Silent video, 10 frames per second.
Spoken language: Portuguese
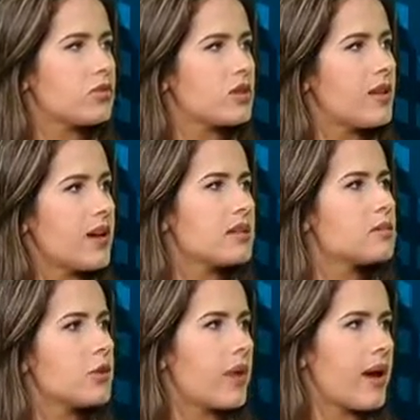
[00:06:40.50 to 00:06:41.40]
de 10
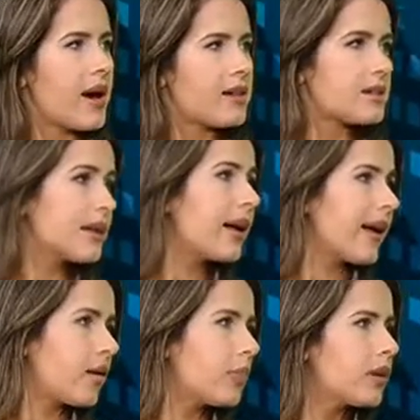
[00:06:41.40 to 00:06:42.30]
mil reais na
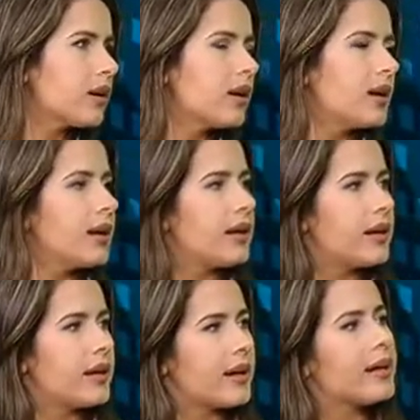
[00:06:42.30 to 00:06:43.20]
época,
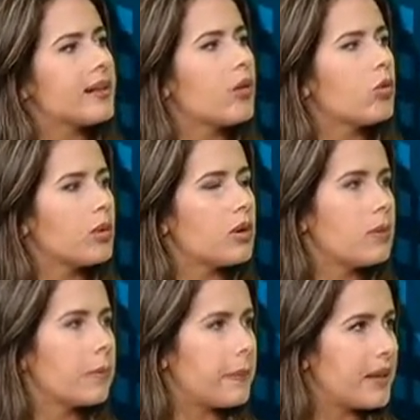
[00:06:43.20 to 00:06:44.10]
é, cada uma
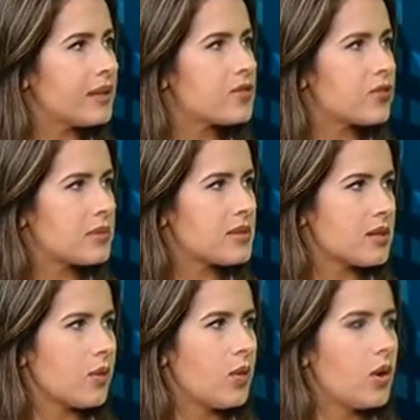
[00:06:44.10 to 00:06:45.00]
pela
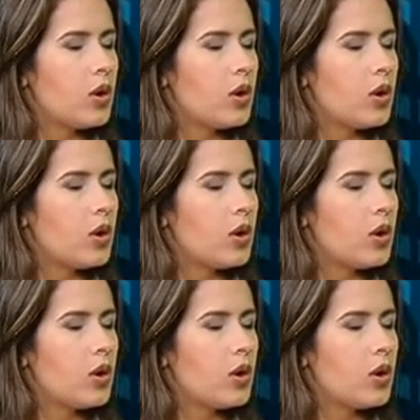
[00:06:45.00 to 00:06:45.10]
difamação.